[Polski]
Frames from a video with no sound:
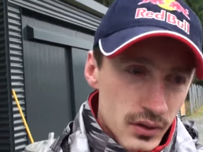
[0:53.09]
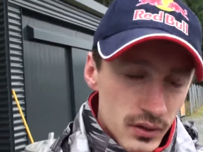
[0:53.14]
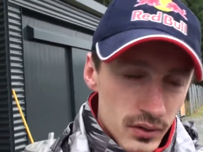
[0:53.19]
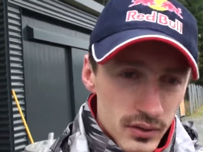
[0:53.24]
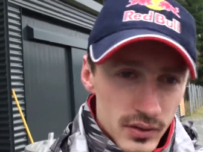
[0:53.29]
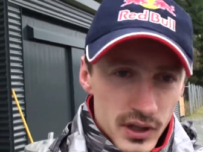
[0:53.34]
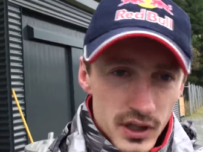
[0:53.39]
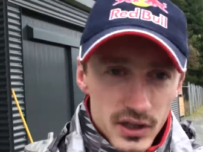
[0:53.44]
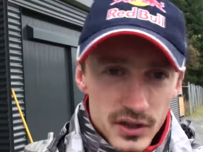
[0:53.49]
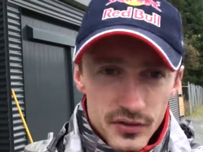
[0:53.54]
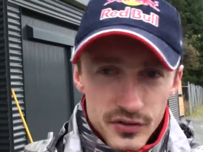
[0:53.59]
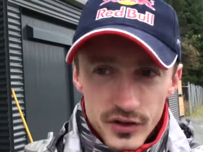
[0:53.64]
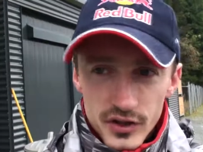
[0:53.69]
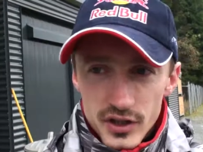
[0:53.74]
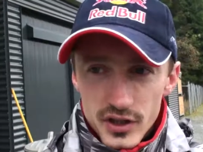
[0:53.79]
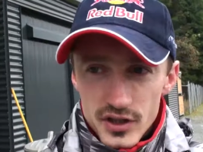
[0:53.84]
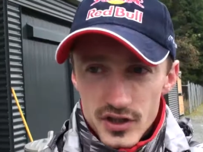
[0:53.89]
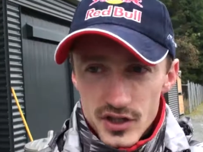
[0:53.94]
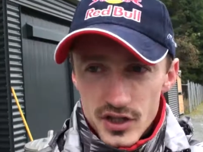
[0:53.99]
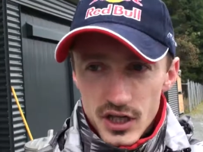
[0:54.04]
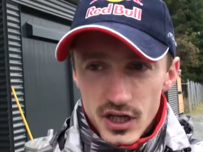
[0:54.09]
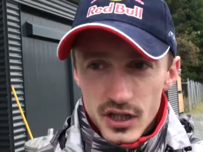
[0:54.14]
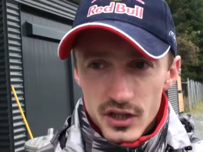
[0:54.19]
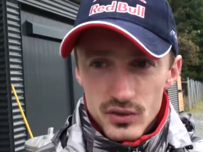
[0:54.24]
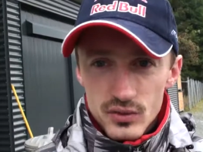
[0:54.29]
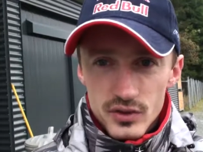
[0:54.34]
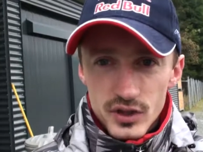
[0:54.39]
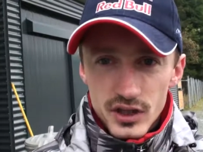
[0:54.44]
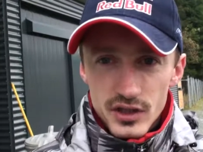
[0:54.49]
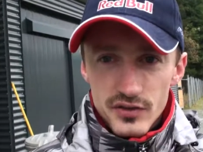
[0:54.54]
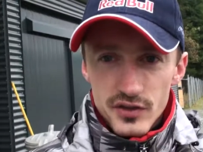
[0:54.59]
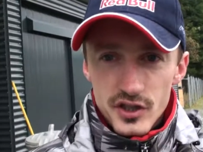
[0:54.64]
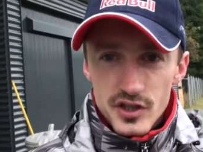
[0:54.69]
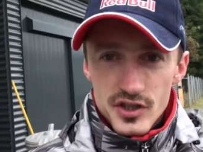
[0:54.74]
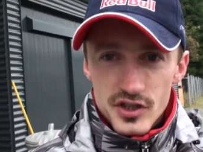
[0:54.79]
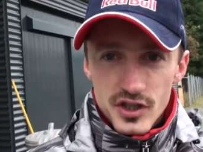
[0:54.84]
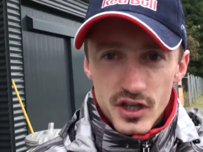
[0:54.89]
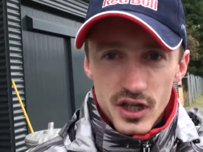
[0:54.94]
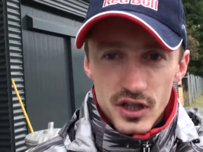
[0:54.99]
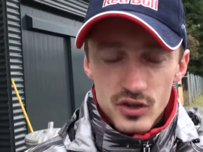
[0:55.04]
No tak twierdzi Hanu, tak
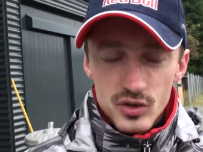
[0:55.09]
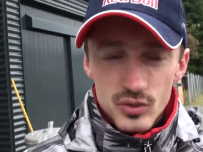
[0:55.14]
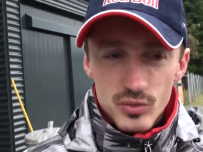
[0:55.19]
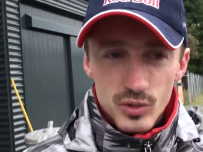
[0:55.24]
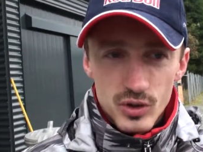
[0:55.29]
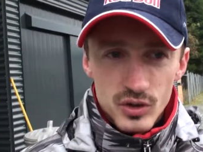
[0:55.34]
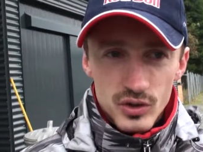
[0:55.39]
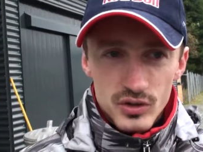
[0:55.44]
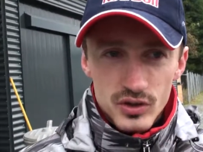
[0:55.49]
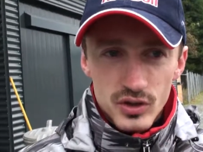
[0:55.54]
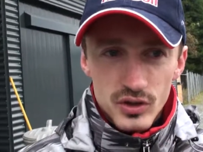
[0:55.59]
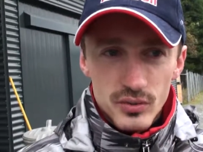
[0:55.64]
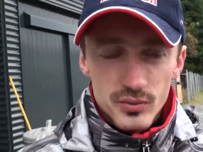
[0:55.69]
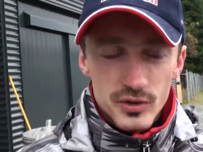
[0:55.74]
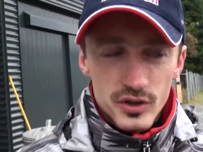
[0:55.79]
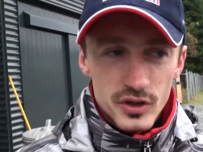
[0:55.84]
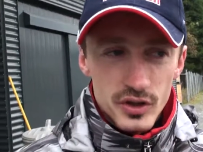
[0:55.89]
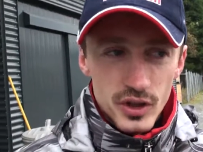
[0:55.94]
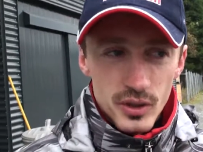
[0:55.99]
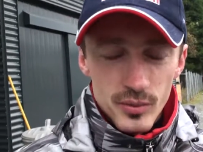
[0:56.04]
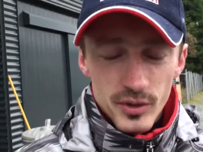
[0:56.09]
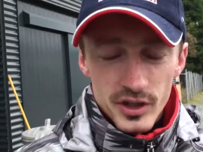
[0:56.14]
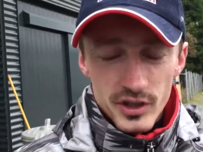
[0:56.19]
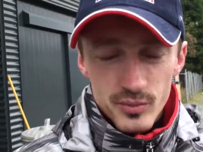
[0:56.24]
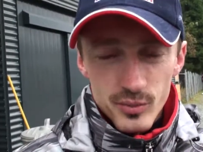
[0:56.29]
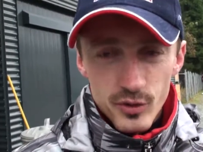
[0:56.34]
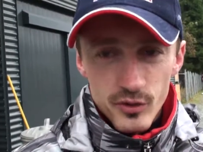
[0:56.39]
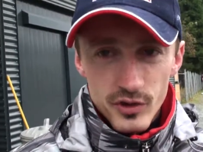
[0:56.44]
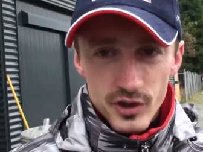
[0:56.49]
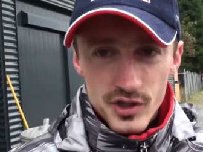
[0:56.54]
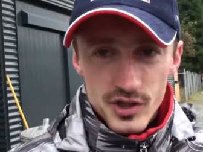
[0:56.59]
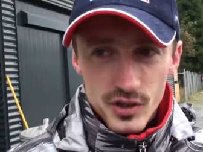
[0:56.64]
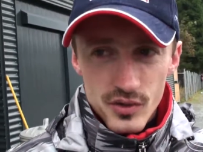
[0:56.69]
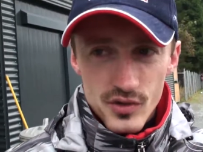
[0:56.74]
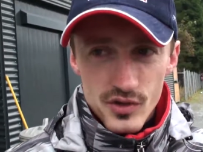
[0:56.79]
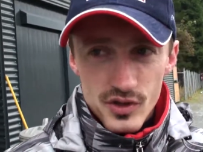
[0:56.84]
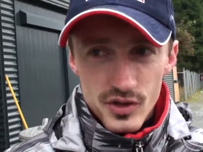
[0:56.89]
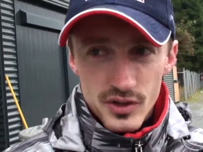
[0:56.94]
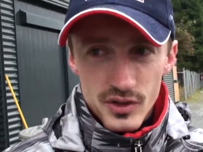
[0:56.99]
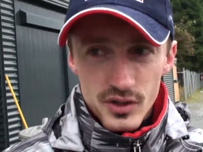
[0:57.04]
twierdzi Hanu, bo to mi Robert
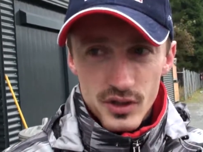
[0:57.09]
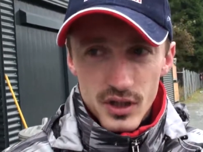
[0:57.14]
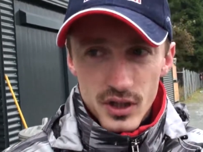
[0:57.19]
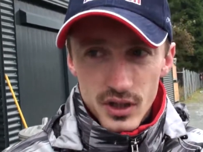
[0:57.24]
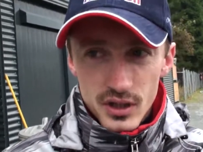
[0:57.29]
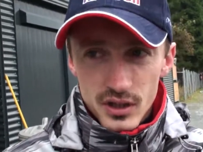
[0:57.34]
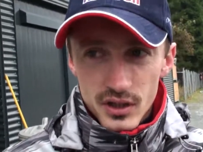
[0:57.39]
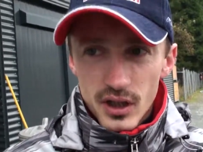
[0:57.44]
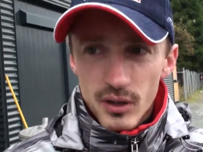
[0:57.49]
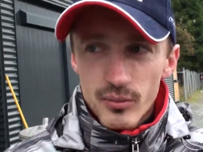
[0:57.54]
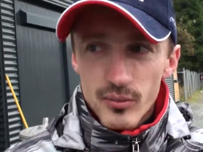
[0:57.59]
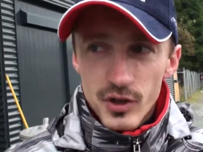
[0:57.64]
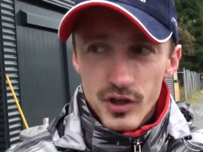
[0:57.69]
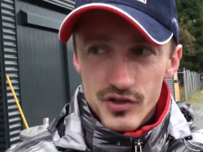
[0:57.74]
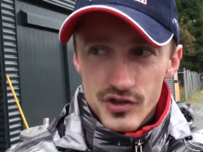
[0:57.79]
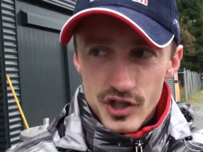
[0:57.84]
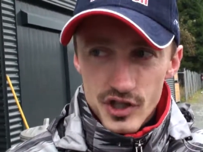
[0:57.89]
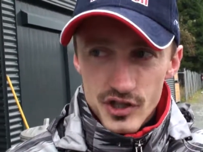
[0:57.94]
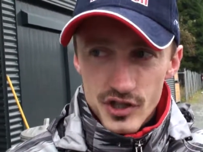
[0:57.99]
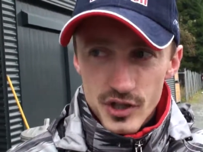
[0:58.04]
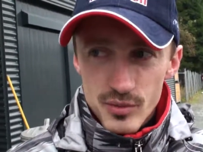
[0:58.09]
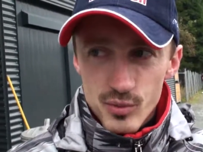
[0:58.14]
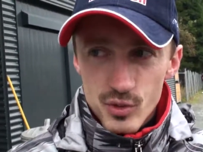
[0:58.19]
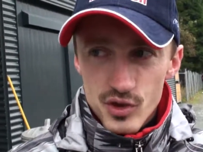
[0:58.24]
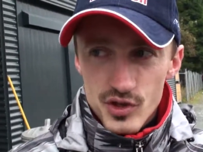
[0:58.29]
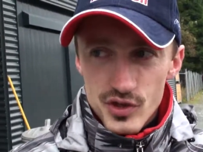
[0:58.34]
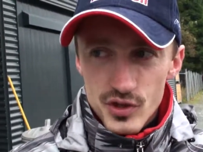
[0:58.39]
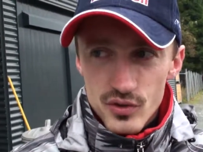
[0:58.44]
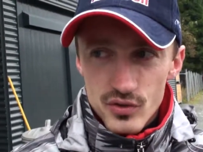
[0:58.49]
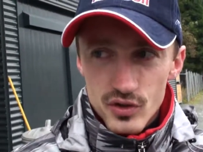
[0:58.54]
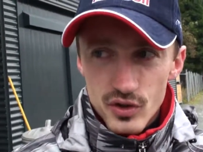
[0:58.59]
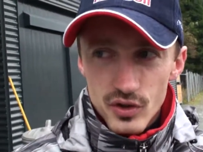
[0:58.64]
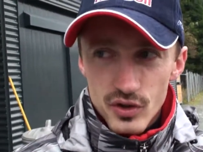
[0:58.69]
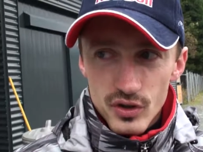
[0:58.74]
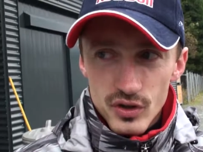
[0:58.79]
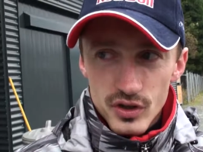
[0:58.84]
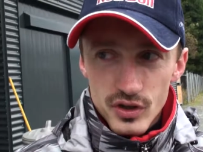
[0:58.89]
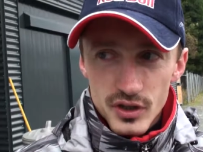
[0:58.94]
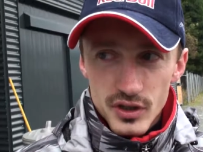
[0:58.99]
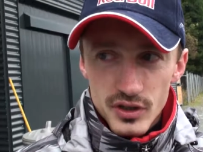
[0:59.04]
powiedział, że jakby mnie wcześniej puścił,
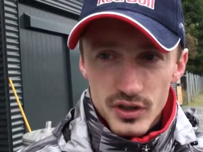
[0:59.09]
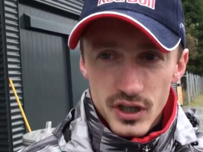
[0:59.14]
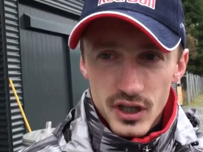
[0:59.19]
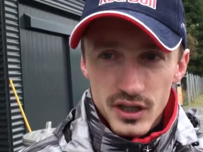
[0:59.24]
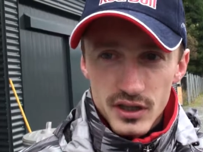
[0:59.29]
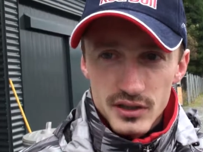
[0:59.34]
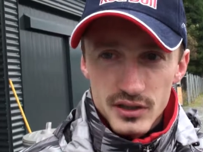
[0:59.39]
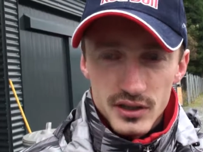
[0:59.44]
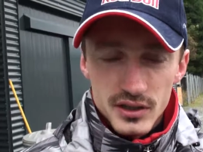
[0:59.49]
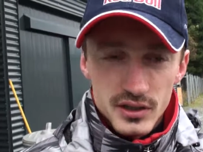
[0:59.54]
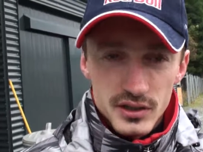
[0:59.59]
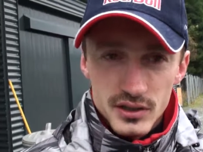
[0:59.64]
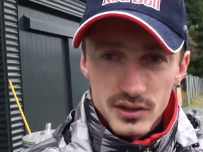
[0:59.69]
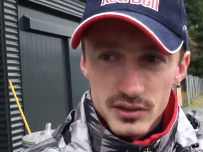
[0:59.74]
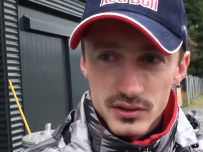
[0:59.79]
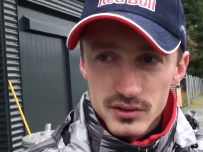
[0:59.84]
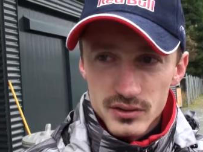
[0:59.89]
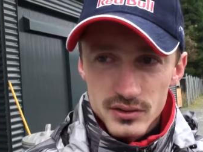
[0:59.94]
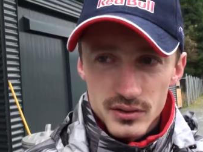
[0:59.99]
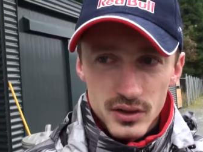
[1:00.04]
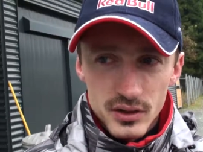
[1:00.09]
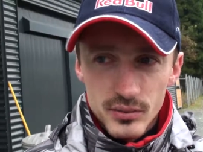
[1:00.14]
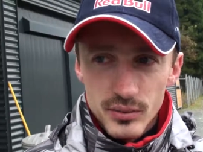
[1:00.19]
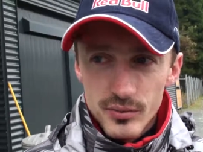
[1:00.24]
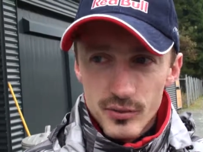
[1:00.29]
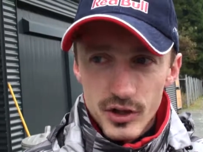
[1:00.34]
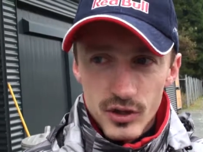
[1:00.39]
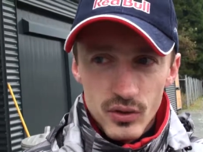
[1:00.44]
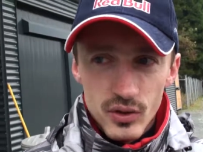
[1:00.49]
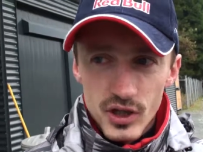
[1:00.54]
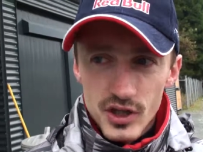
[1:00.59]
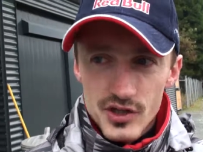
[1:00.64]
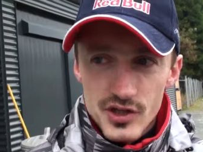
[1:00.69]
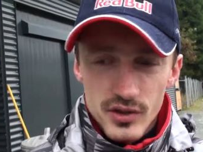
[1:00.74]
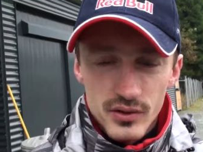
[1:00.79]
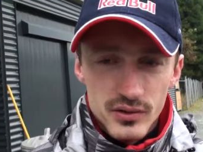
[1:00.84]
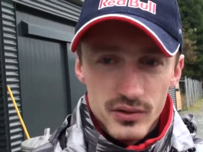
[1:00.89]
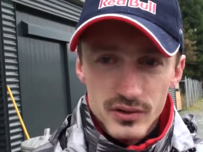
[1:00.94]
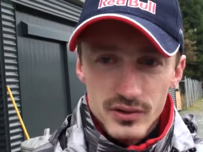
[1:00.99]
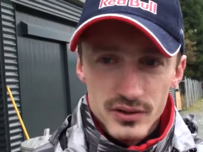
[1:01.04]
to i tak nie, to bym nie
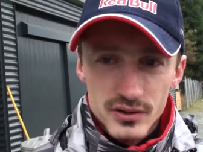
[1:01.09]
uleciał